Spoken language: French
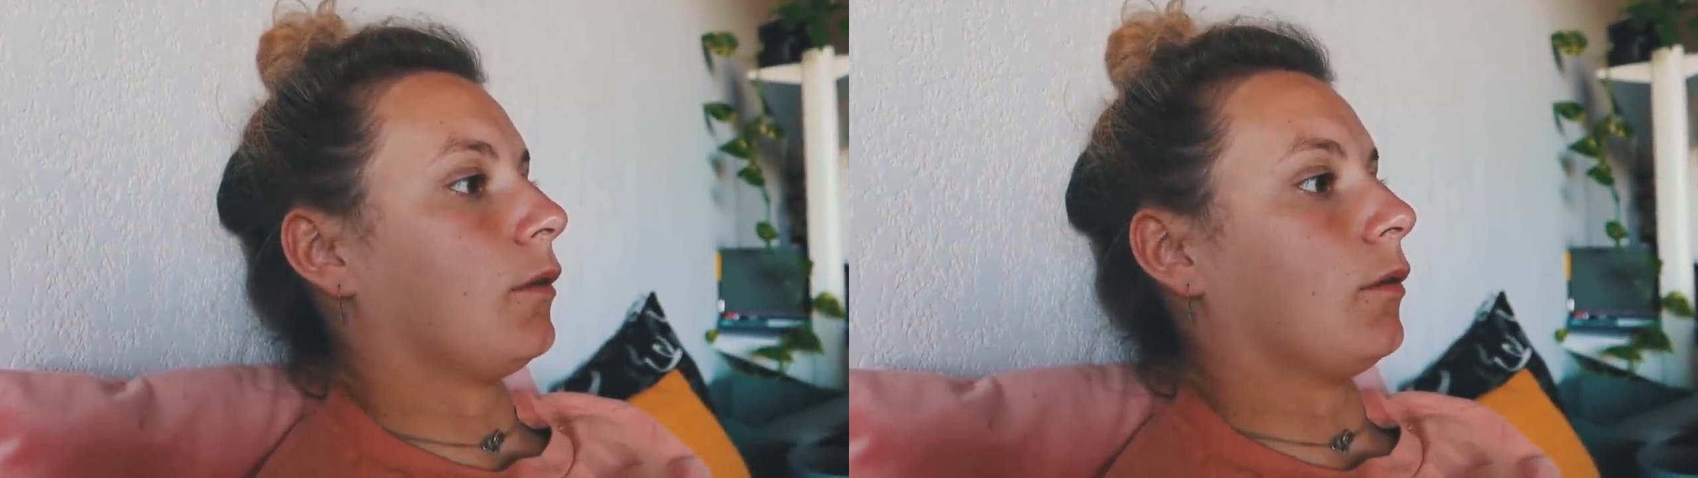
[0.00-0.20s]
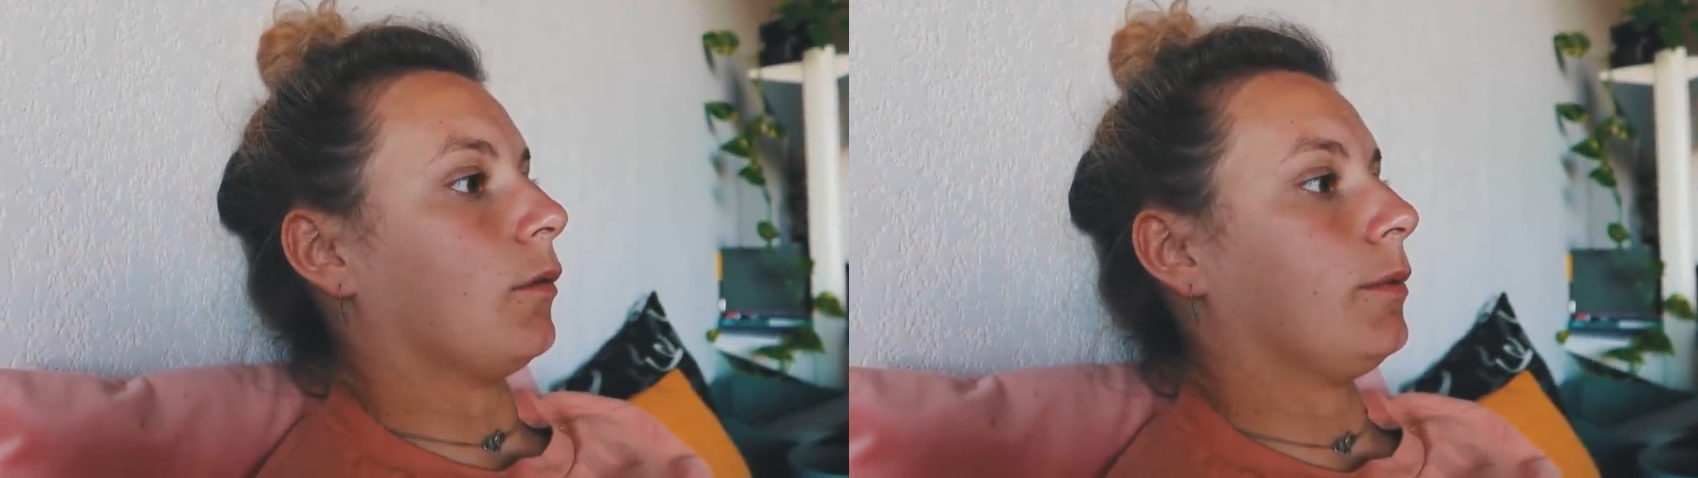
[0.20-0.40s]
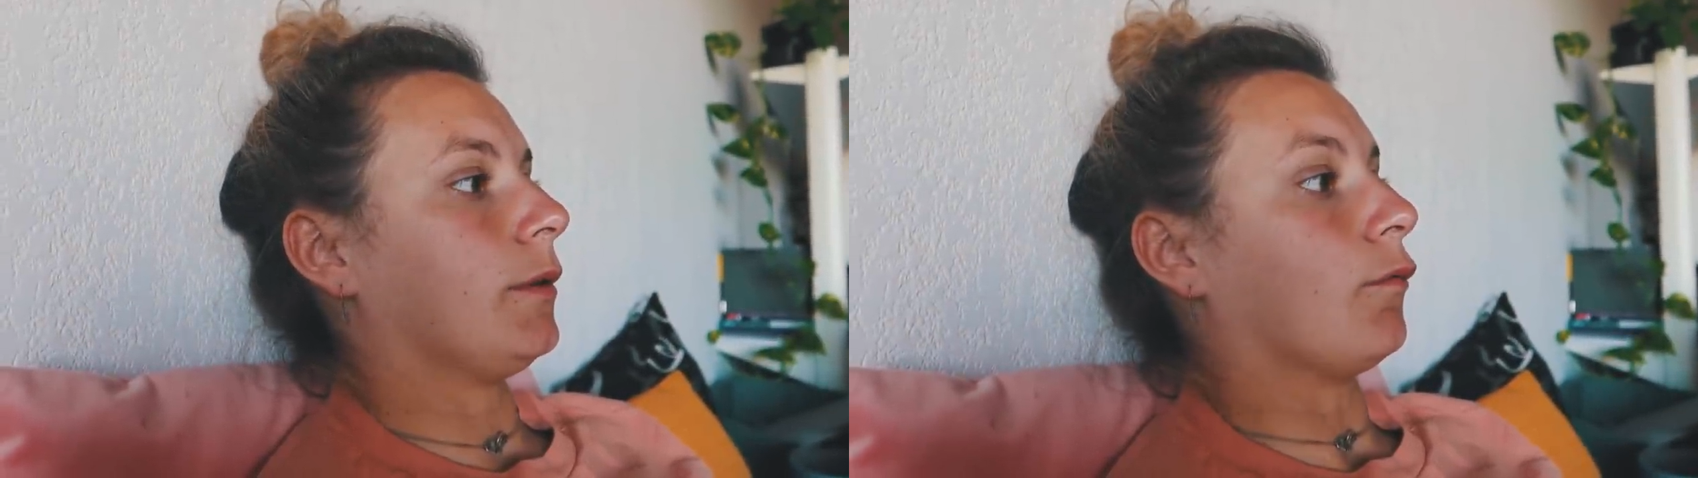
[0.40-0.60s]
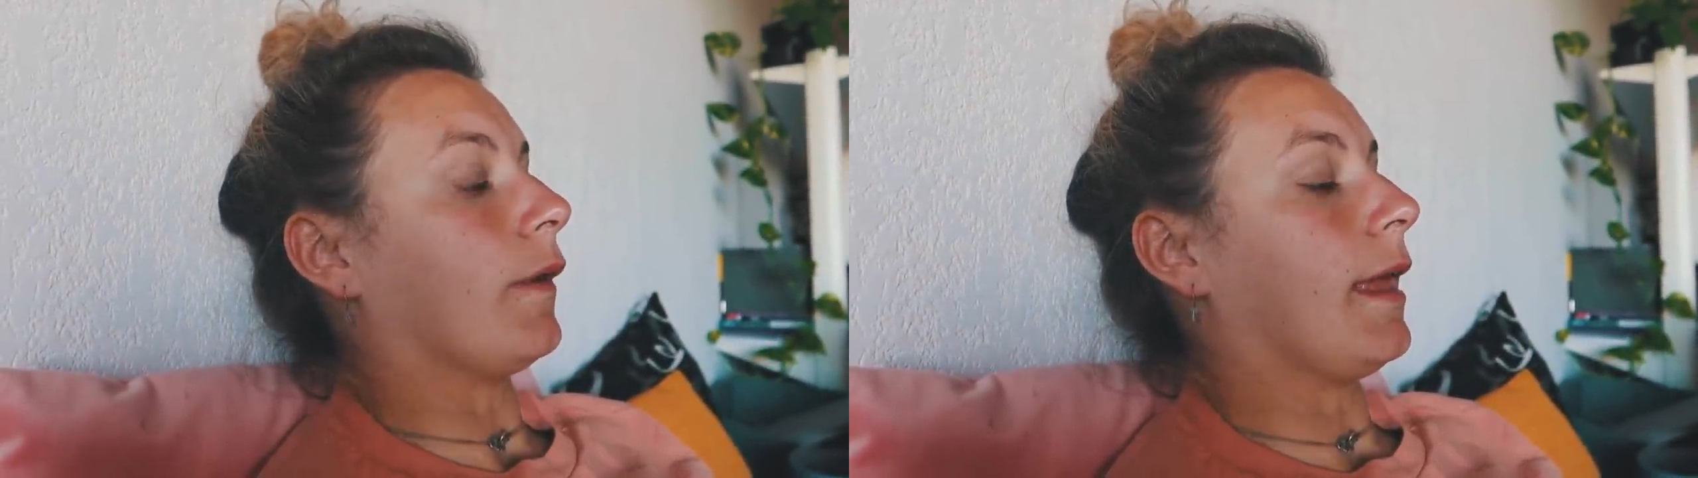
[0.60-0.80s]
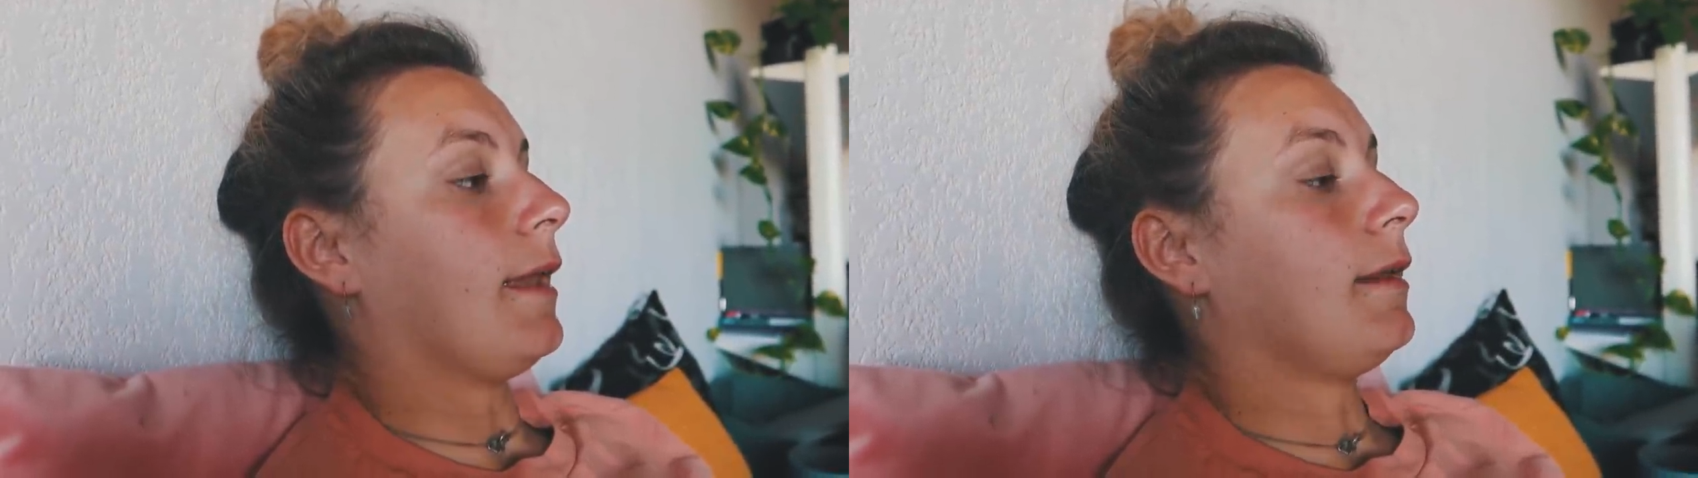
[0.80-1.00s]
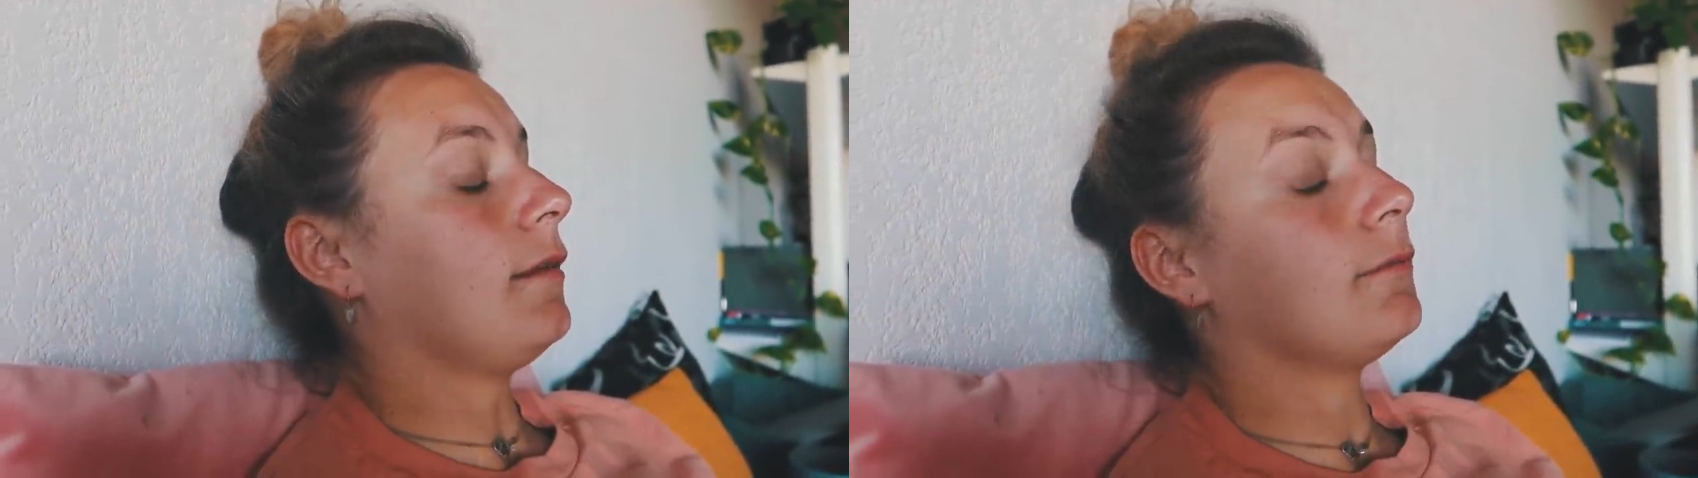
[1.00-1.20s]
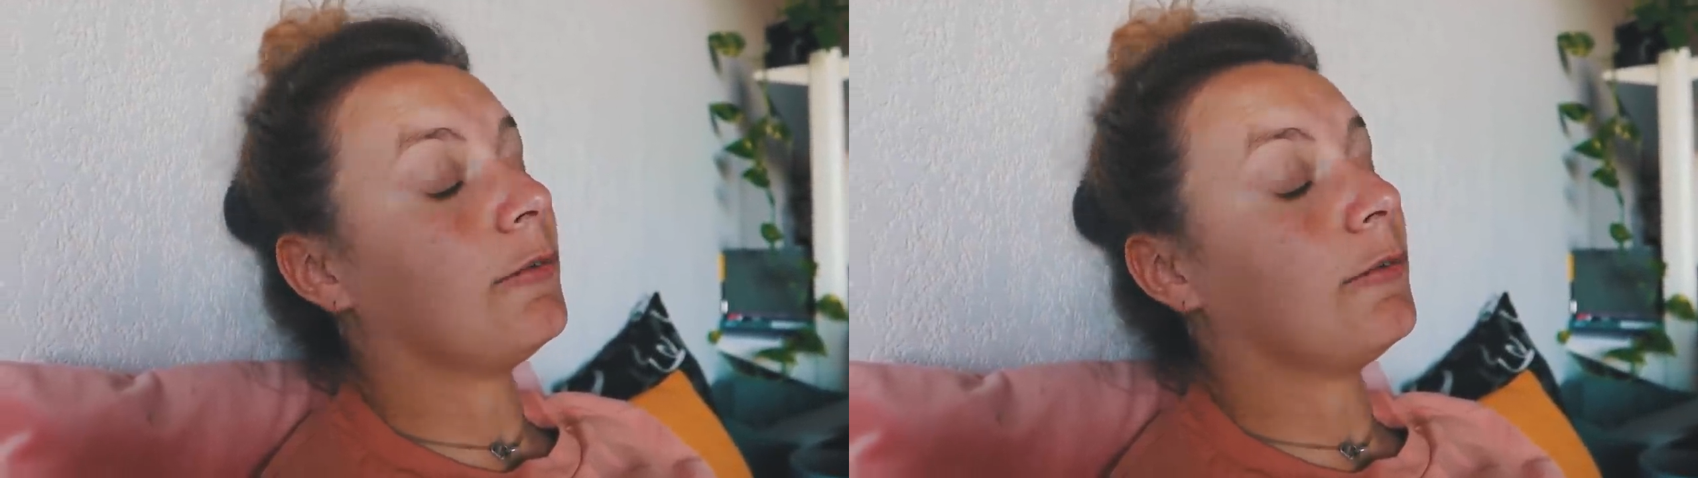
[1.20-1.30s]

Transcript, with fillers: euh, puis on va y aller.